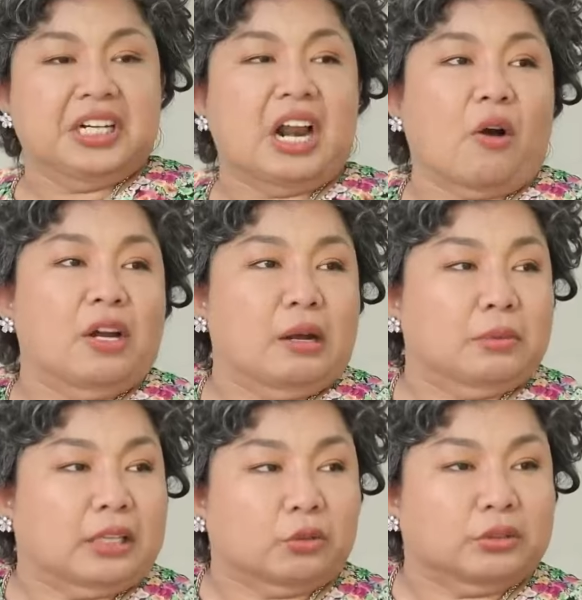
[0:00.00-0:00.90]
xin lỗi ông
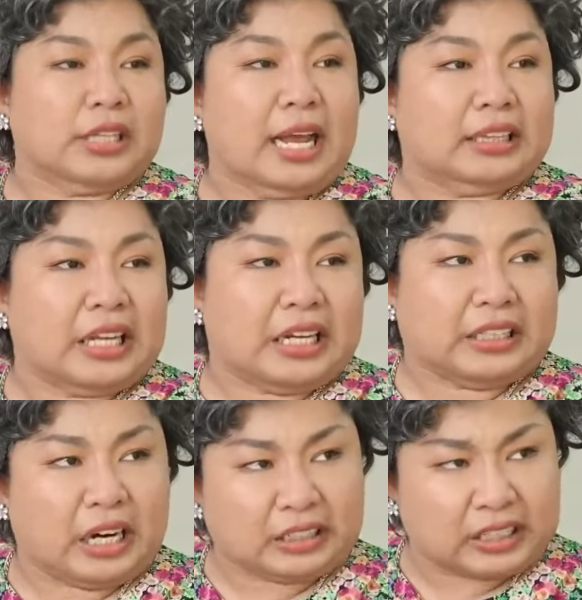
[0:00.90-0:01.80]
là tôi xài tiền
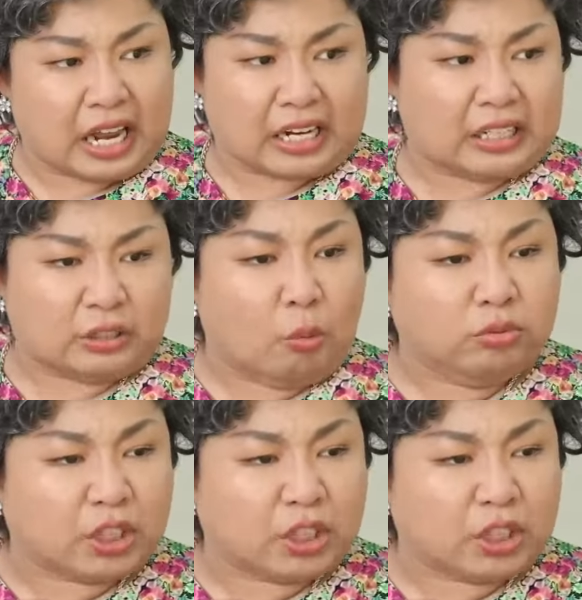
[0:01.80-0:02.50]
rất là đúng